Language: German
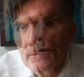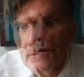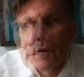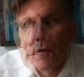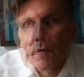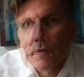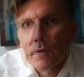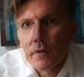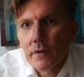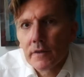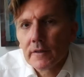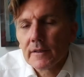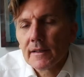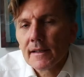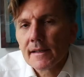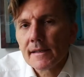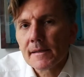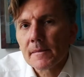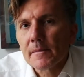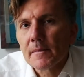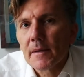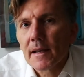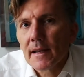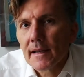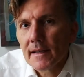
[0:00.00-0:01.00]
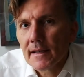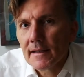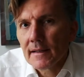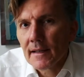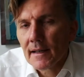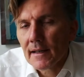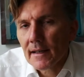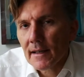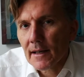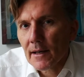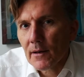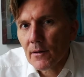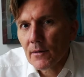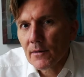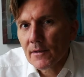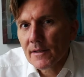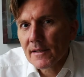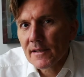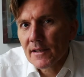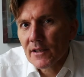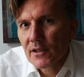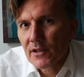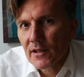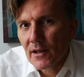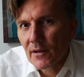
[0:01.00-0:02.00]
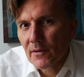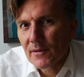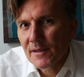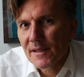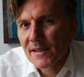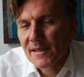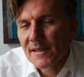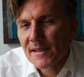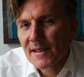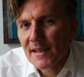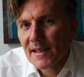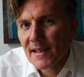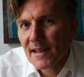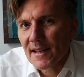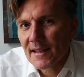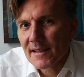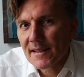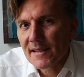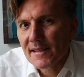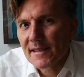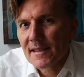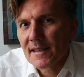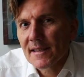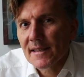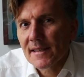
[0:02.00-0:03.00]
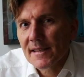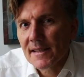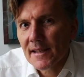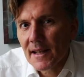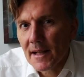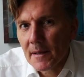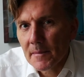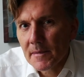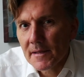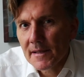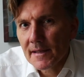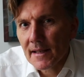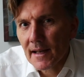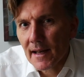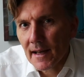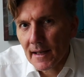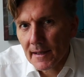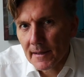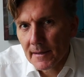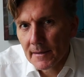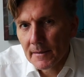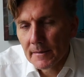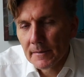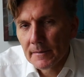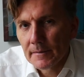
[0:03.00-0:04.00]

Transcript: Von diesem Innen heraus schauen Sie sich jetzt selbst an.